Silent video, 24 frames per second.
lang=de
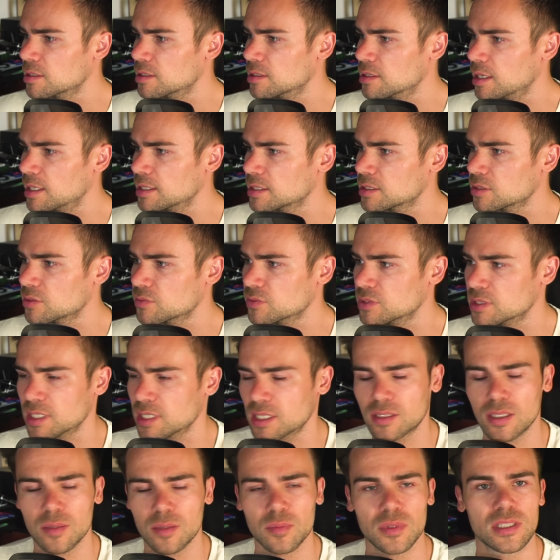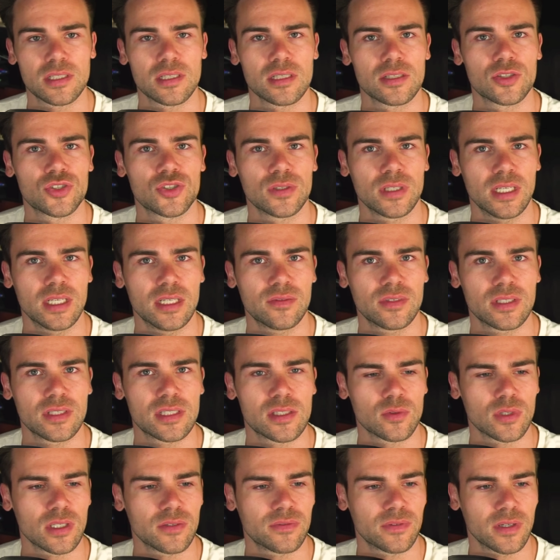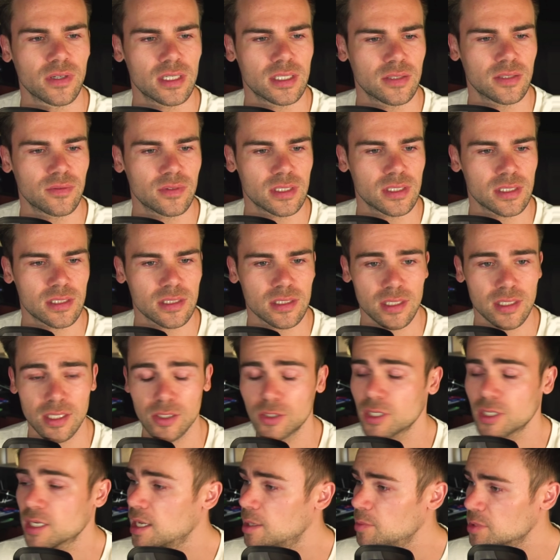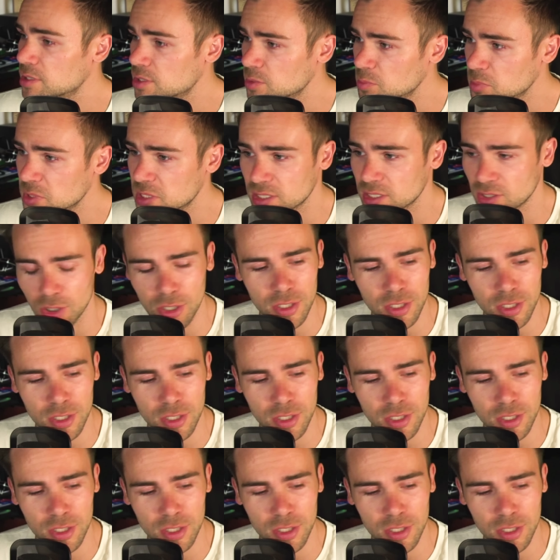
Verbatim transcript: äh, eigentlich irgendwie gedacht habe, dass das schon ewig so der Fall gewesen sei. Und dann habe ich so ein bisschen